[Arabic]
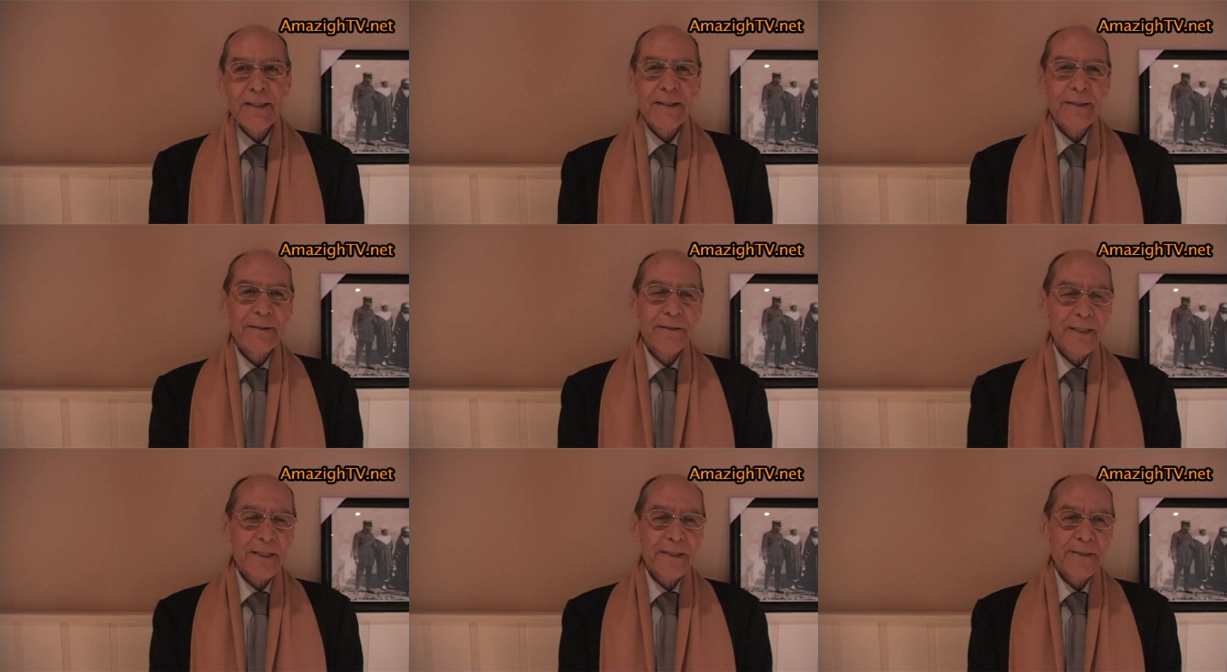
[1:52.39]

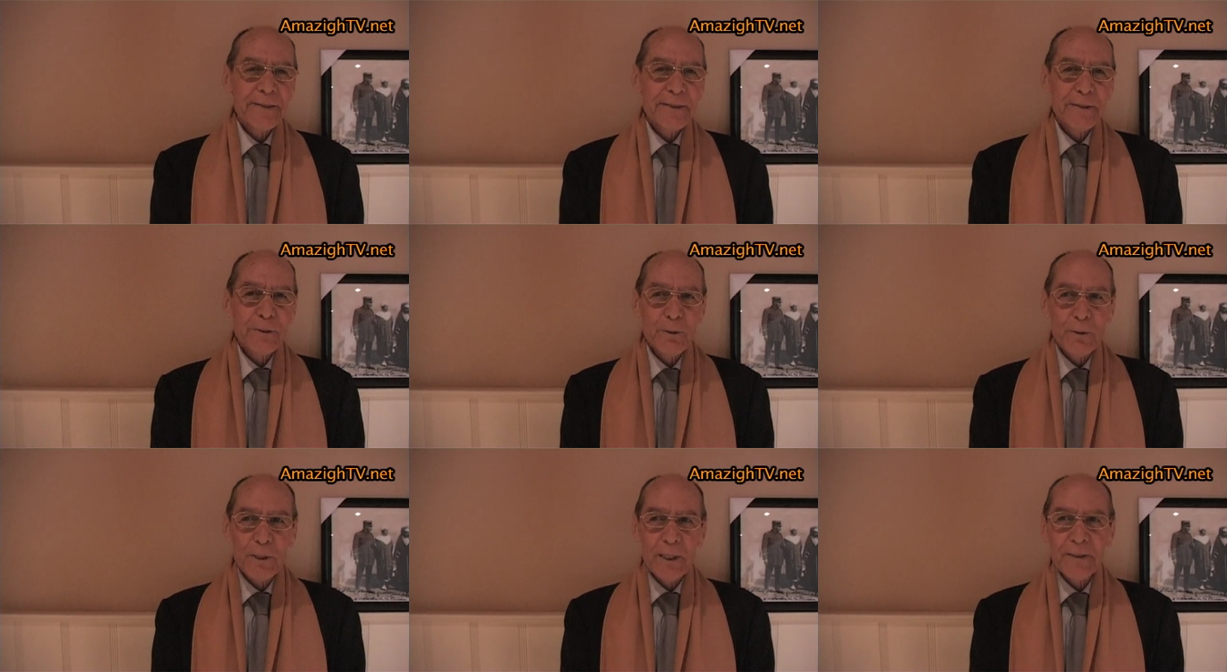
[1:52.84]

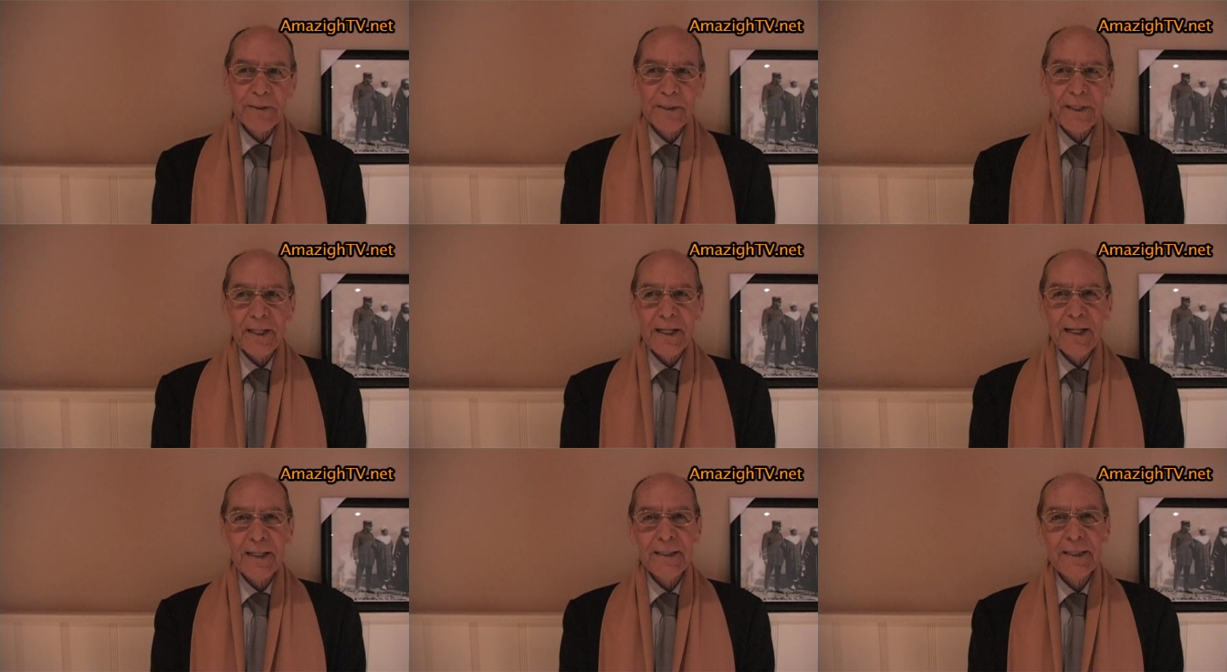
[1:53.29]
داريتين
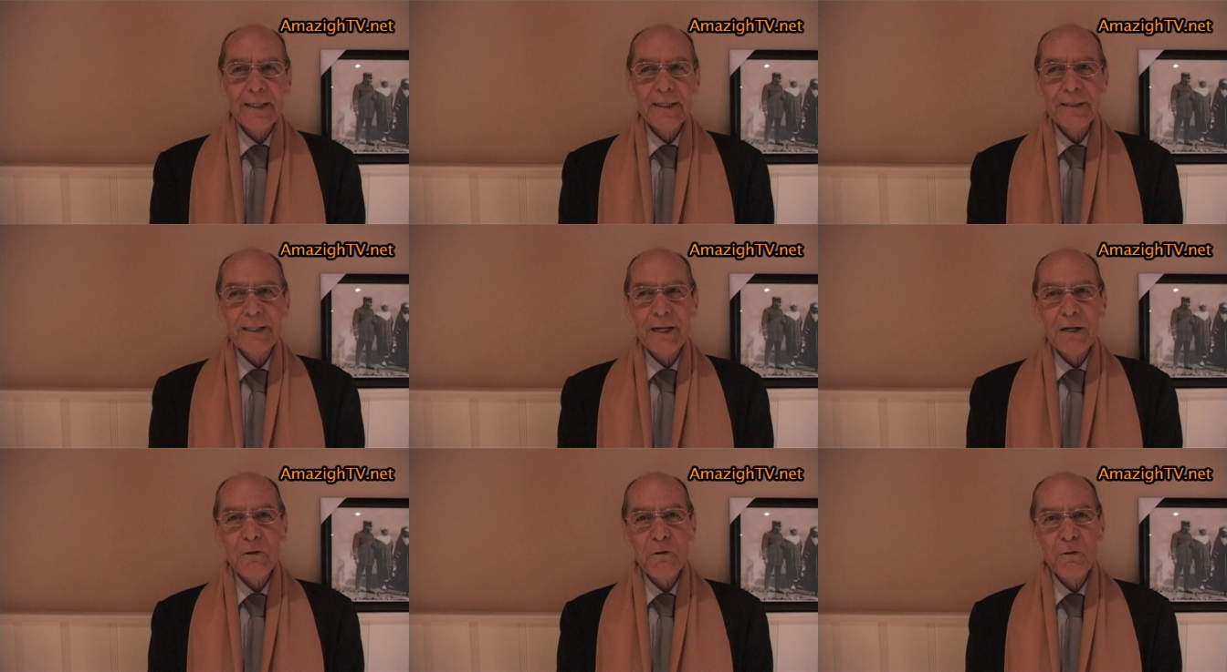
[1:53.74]
هولندا
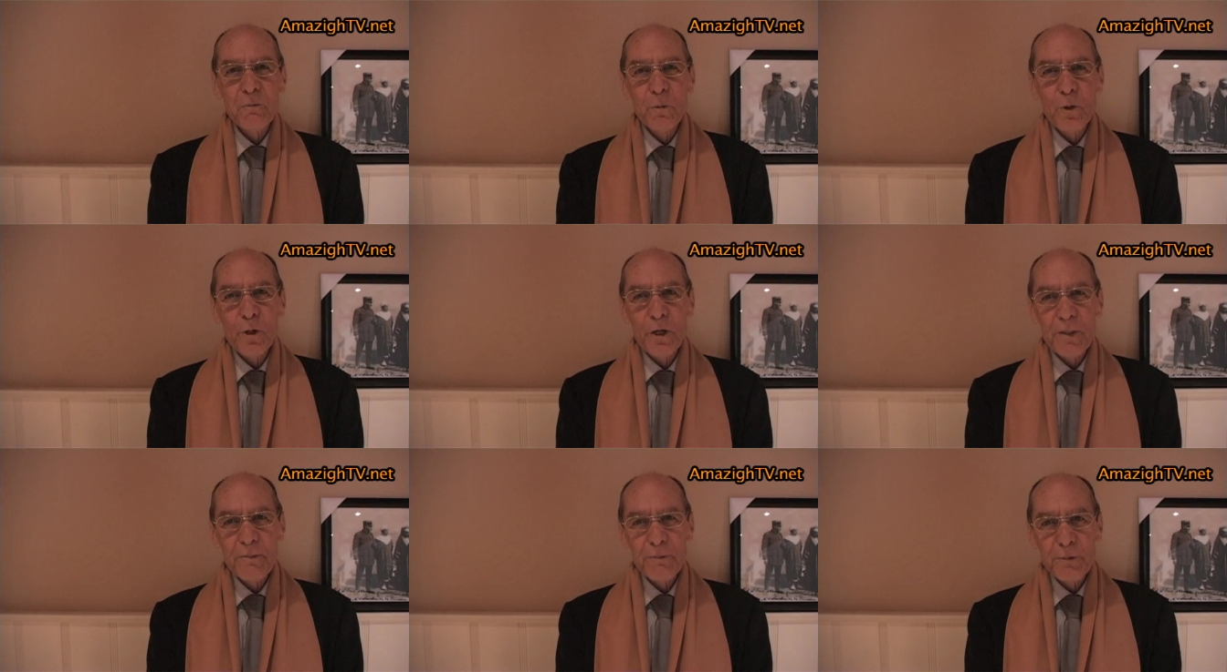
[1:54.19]
لانه
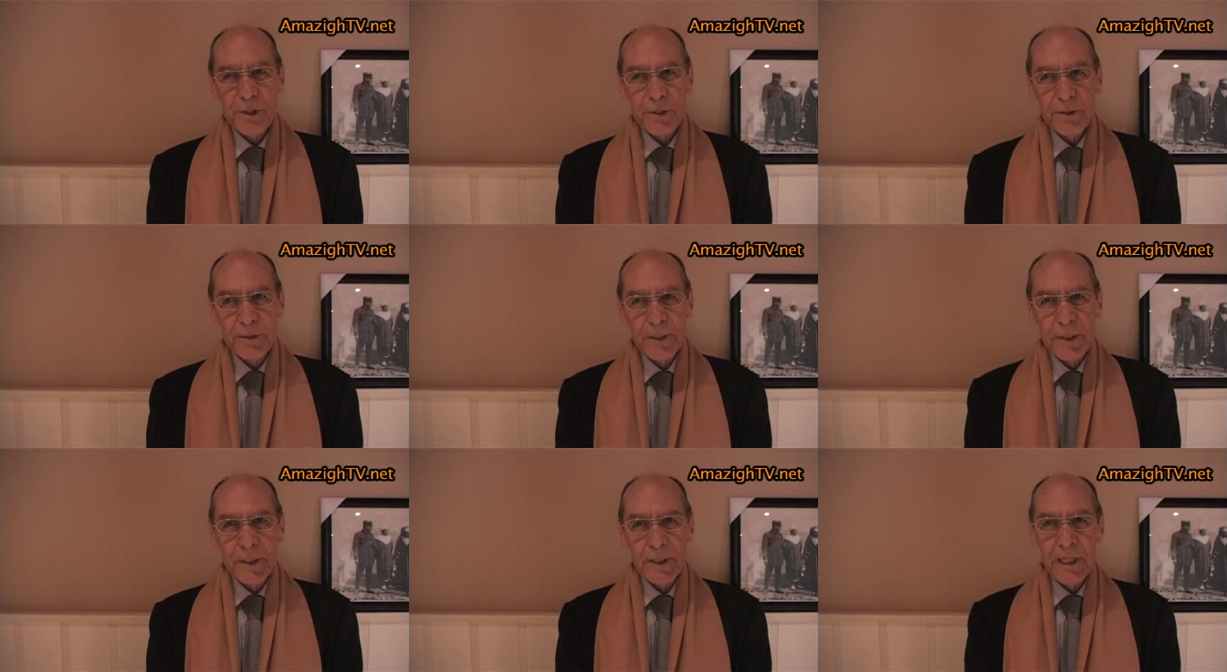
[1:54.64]
مهم
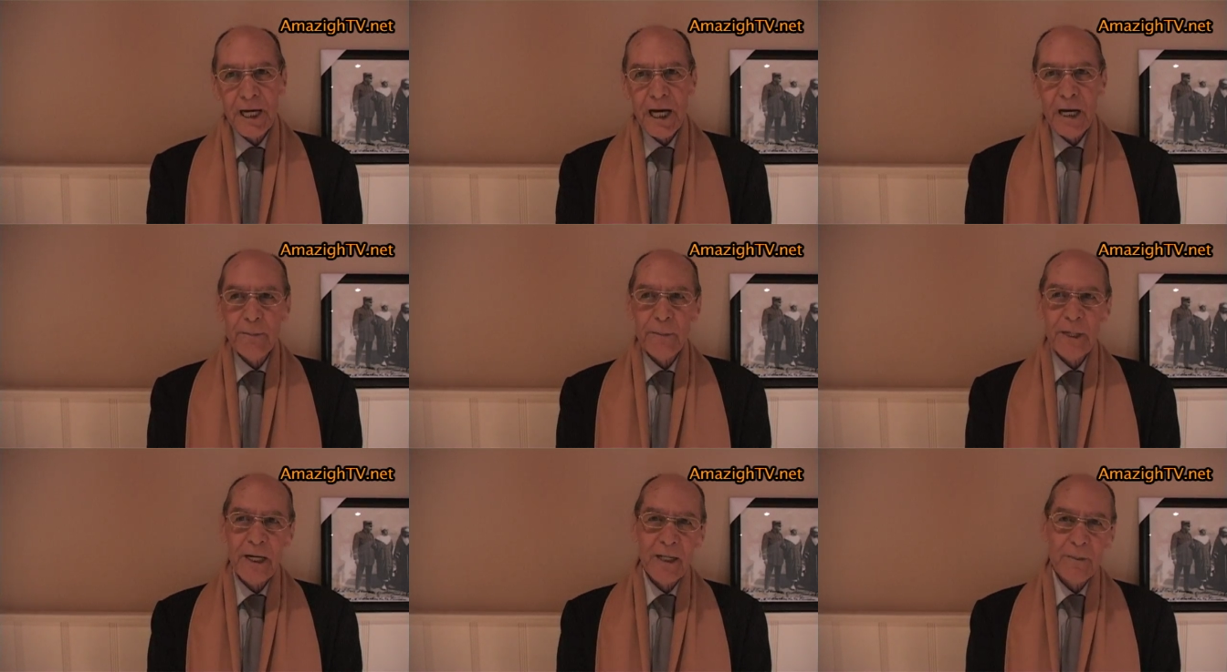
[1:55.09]
جدا
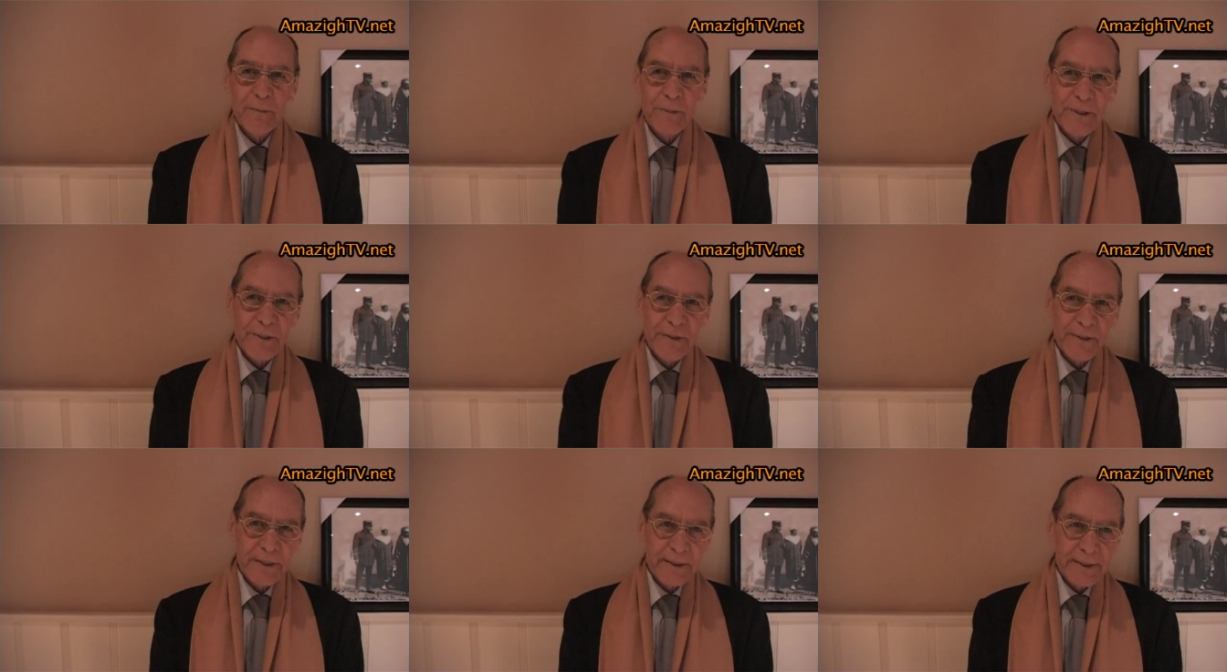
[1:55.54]
العمل
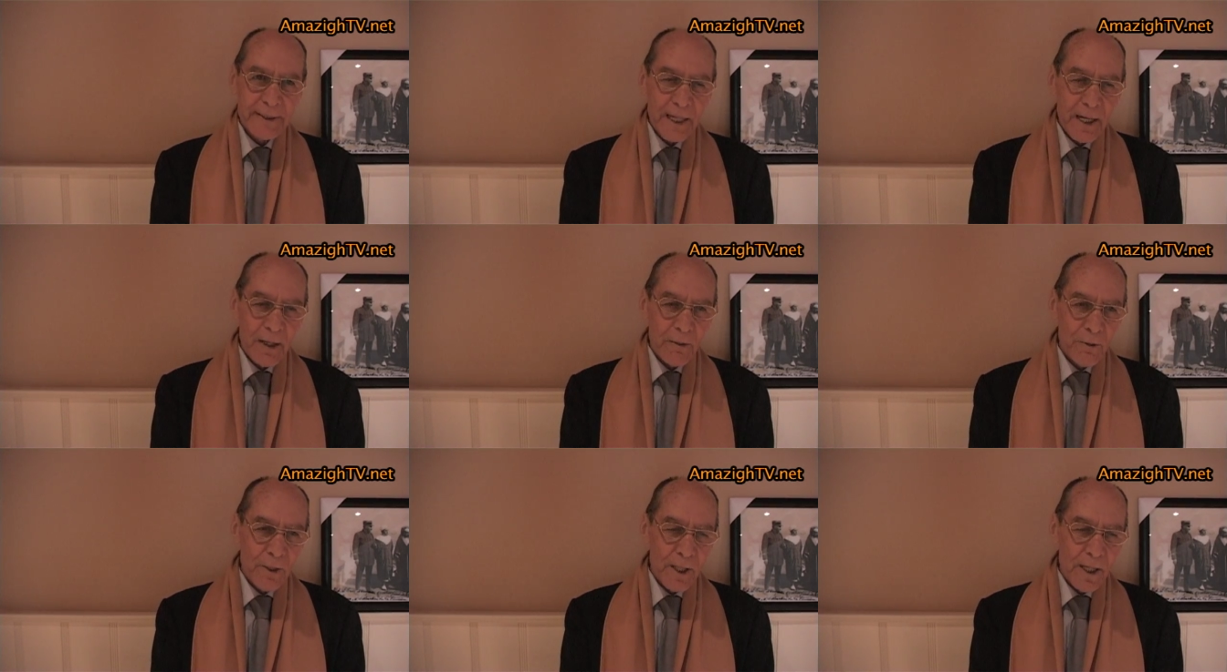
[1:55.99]
مزيت
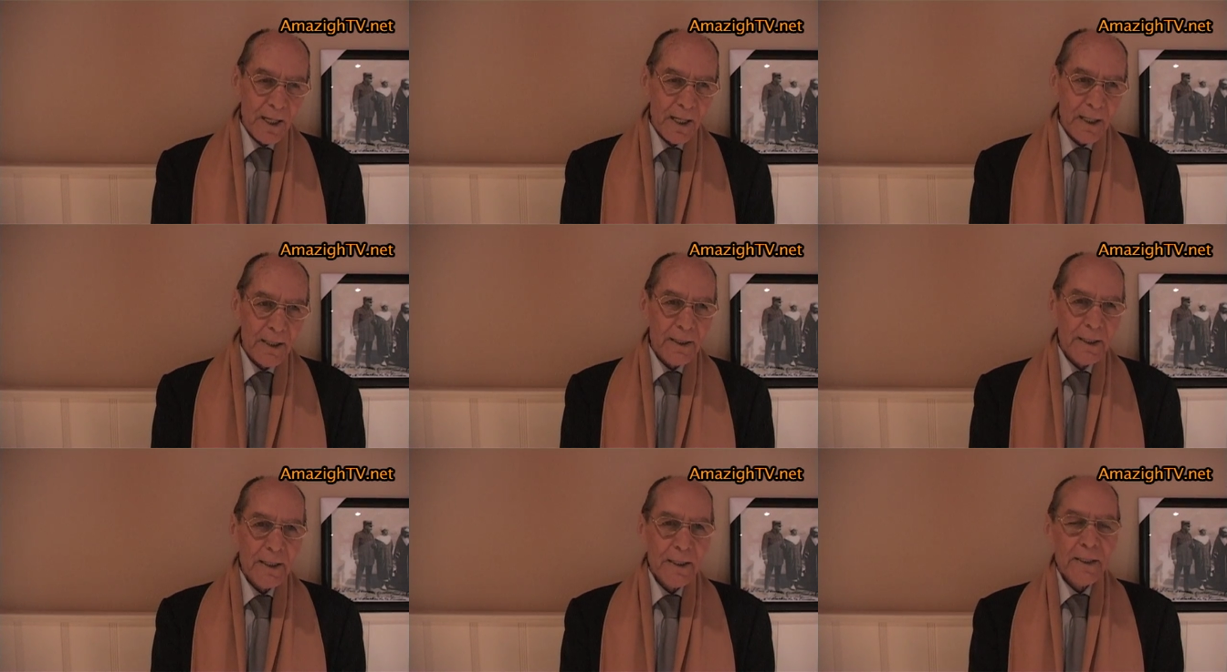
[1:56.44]
نكتاوا